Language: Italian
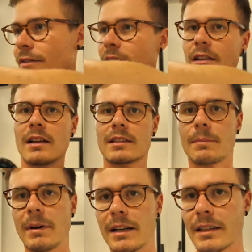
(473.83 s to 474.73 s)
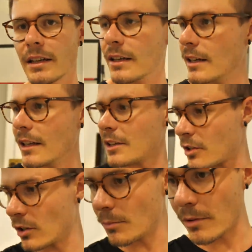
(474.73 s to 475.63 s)
fino dall'altra parte
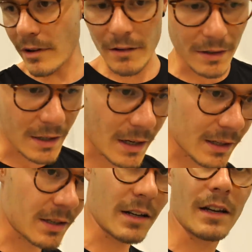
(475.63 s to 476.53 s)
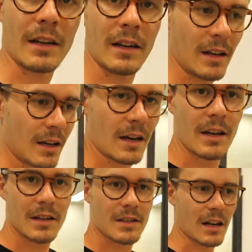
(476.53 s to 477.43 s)
adesso proviamo a vedere se,
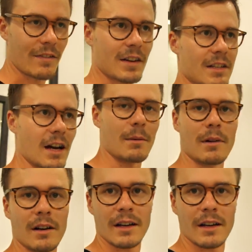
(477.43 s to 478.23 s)
ce la facciamo